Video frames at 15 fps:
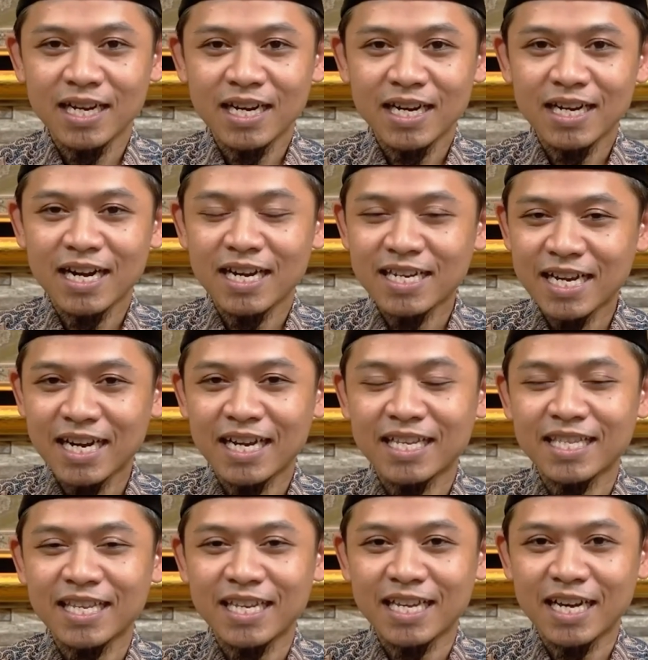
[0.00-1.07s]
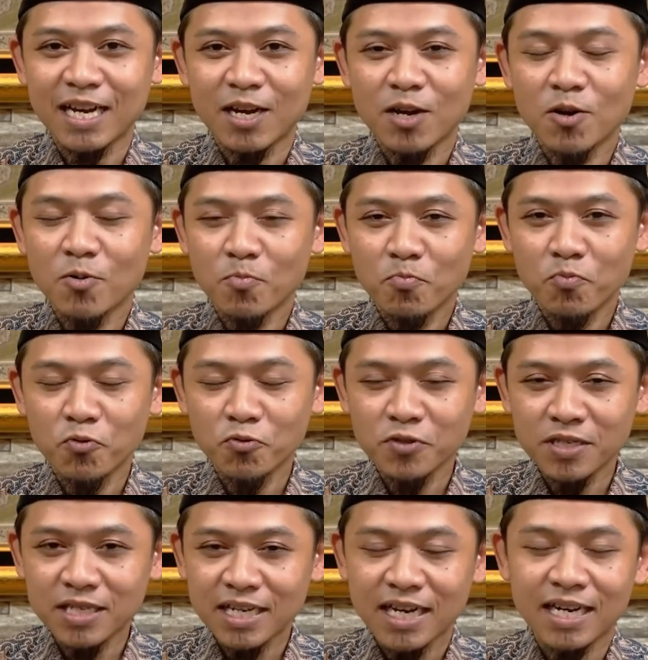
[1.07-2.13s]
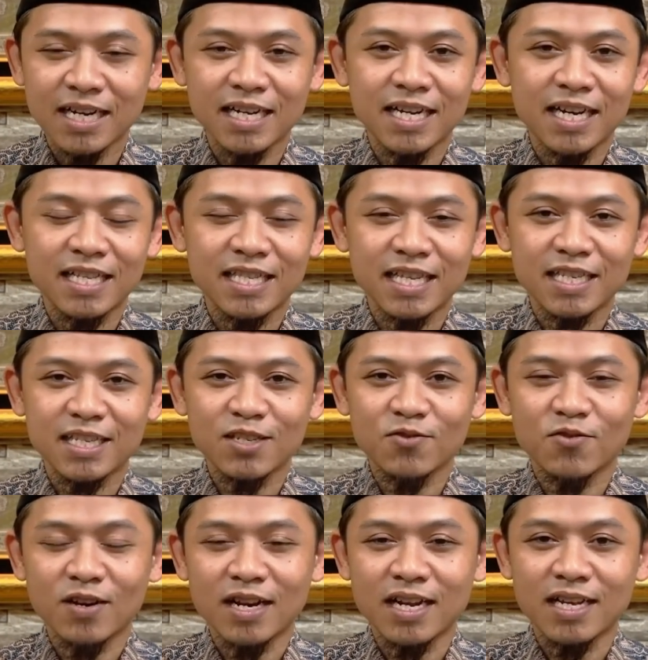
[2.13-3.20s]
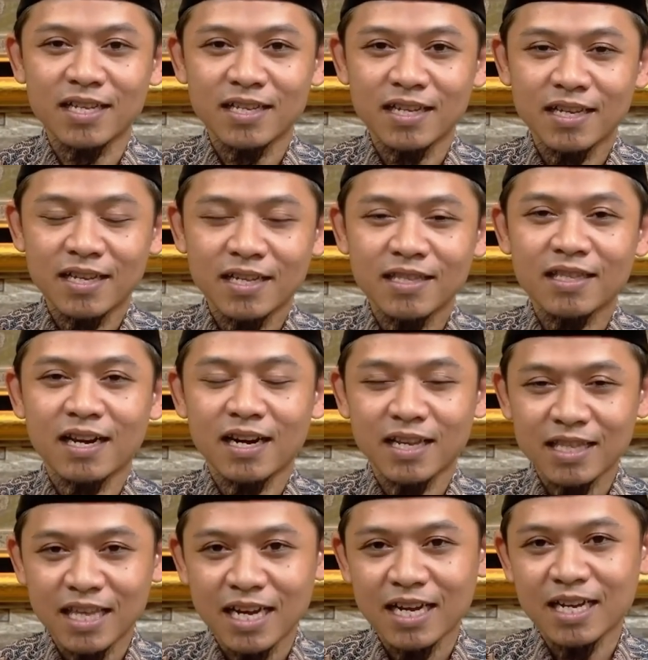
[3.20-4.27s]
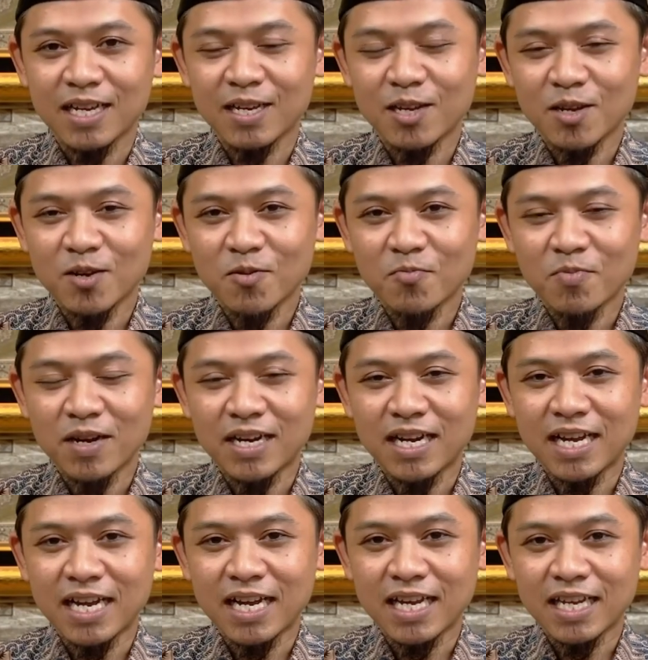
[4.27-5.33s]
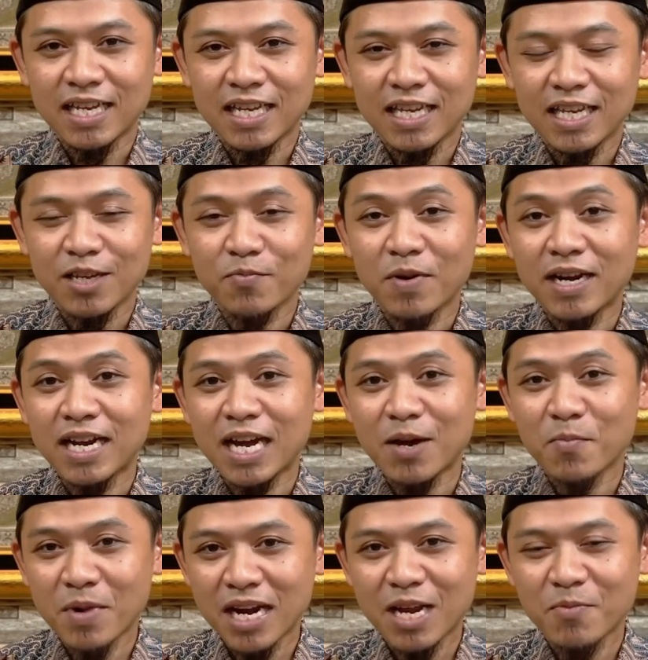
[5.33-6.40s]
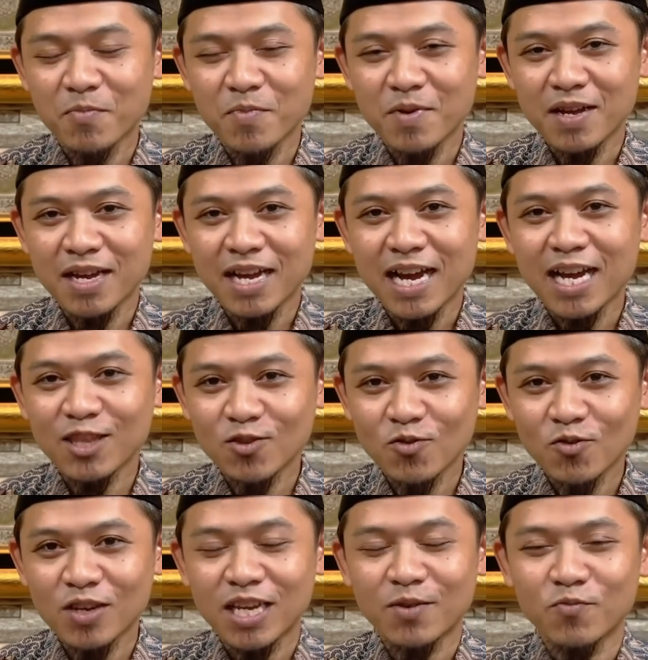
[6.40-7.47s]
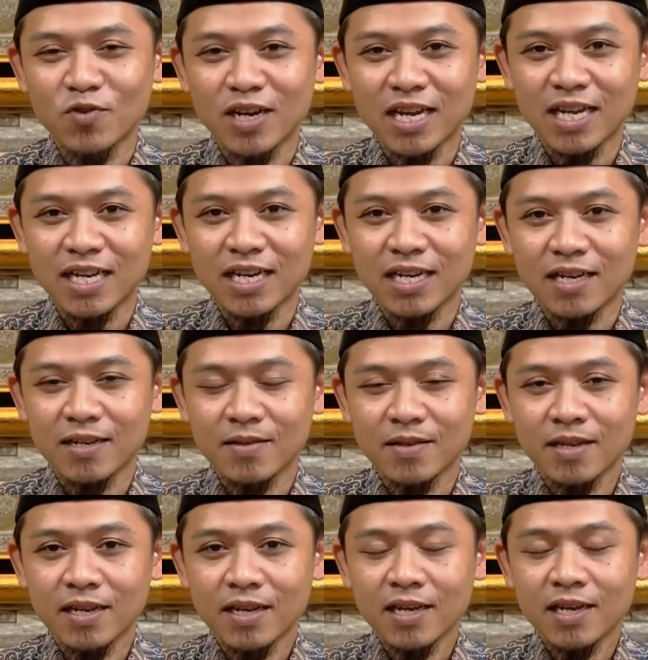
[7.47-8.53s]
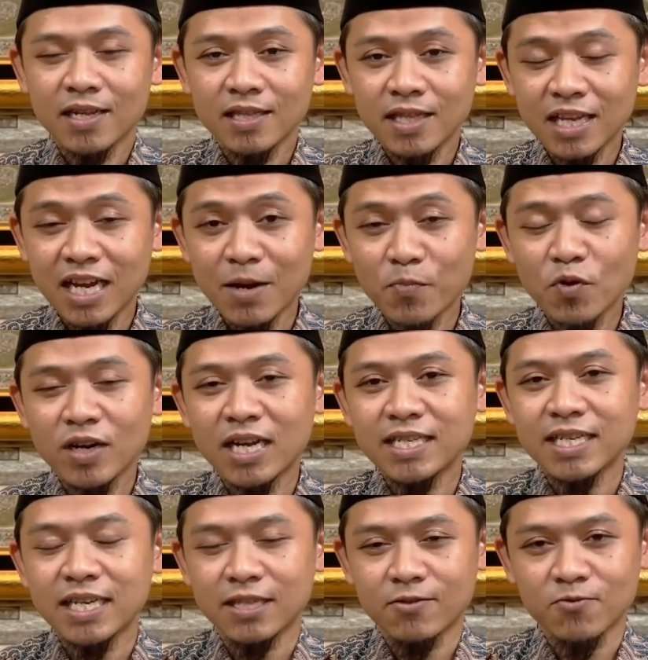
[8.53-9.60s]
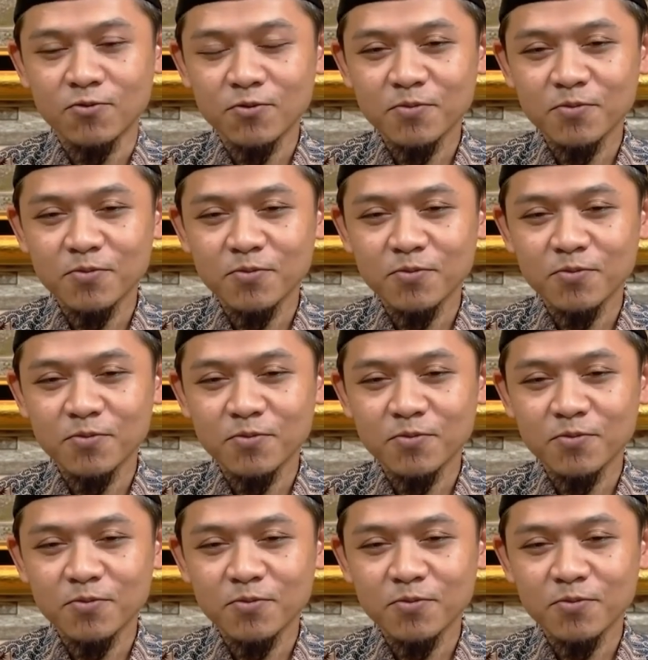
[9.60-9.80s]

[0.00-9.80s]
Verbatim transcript: dan yang ketiga, puncak kedekatan seseorang terletak pada ibadah malam atau kiamulai. Tiga pondasi itu